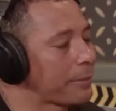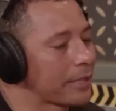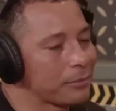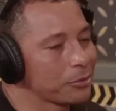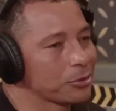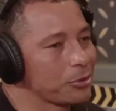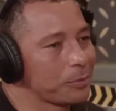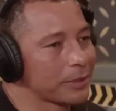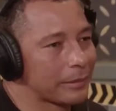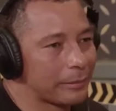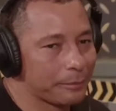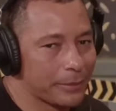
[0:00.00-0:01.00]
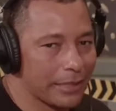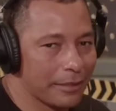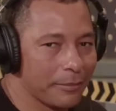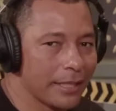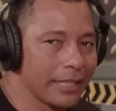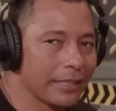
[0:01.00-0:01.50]
Preparamos o jogo para
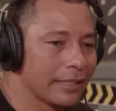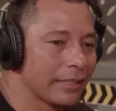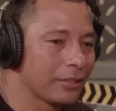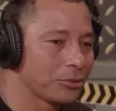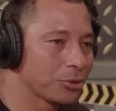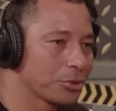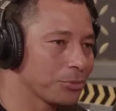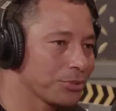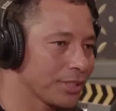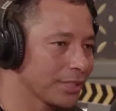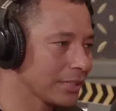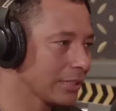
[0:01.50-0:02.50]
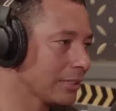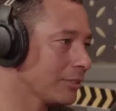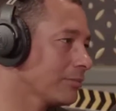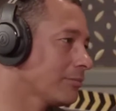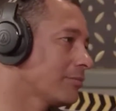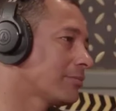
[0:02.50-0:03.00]
Alemanha, né? E nos últimos dias você já
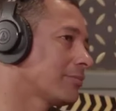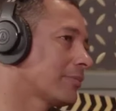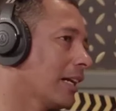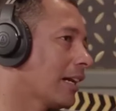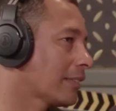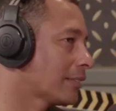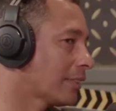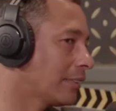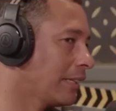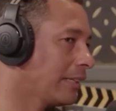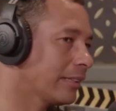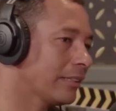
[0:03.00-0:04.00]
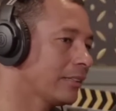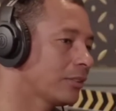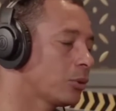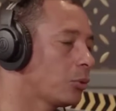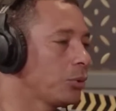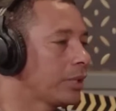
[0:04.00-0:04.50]
não, cara, você tem que
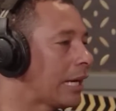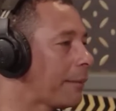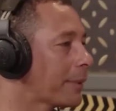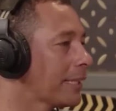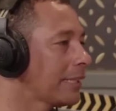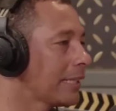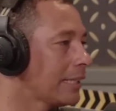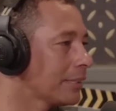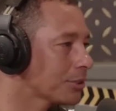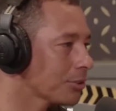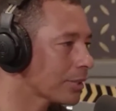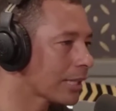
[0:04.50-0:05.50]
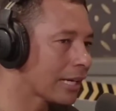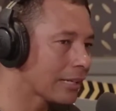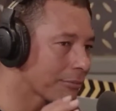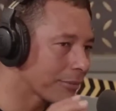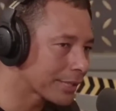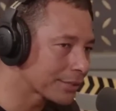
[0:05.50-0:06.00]
cuidar para ninguém
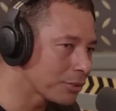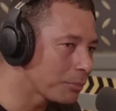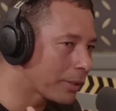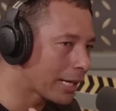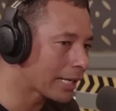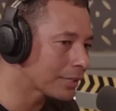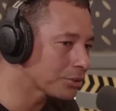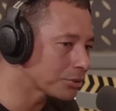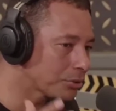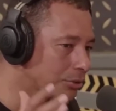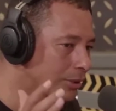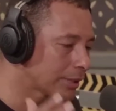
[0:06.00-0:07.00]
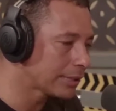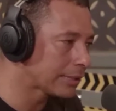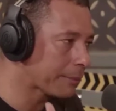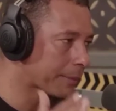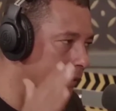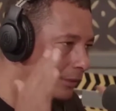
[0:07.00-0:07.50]
lesionar e fazer o básico,
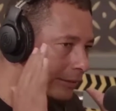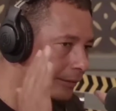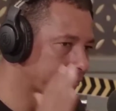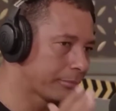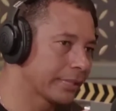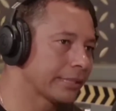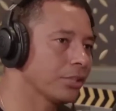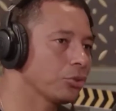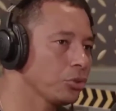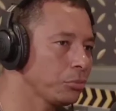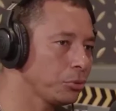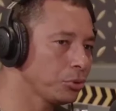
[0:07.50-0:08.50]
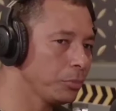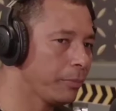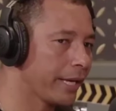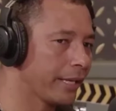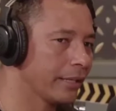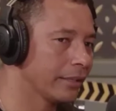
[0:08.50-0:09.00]
né, para manter todo mundo
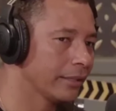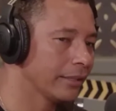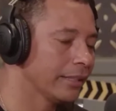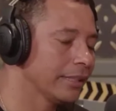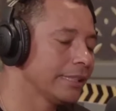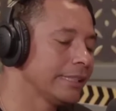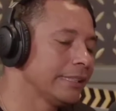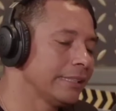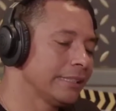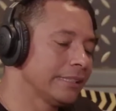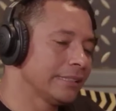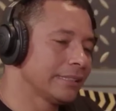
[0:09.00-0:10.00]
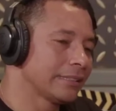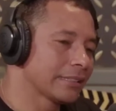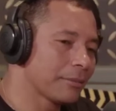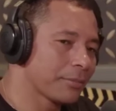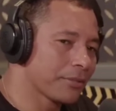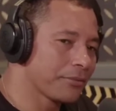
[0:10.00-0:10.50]
bem.
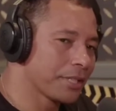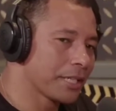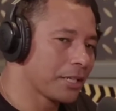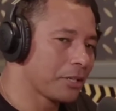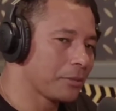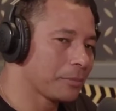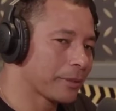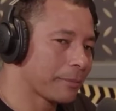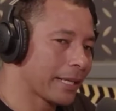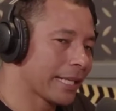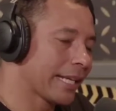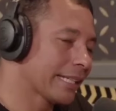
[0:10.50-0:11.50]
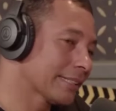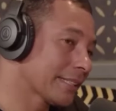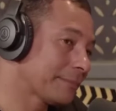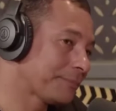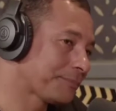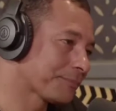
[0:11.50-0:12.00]
Chegamos para final, para
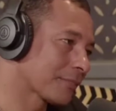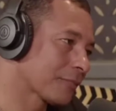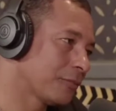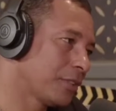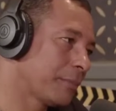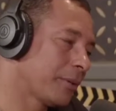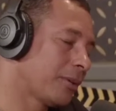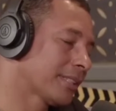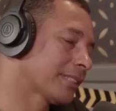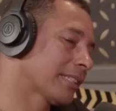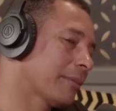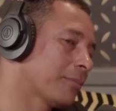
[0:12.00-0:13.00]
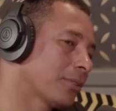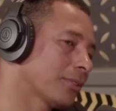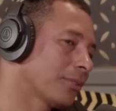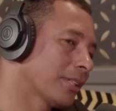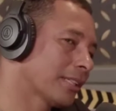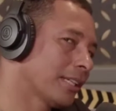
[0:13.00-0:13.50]
palestra. O Filipão antes sai pro
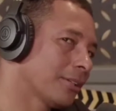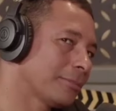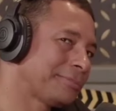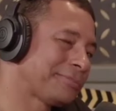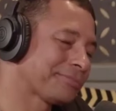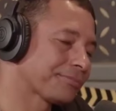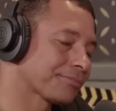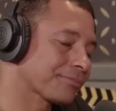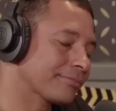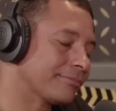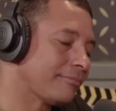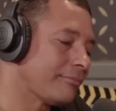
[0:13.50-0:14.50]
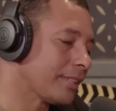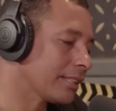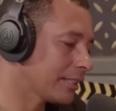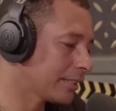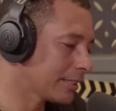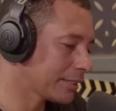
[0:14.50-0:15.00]
do hotel.
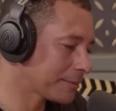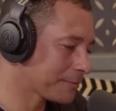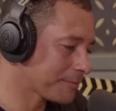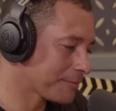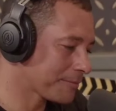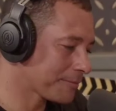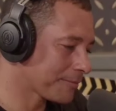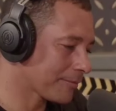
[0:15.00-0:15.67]
E hum,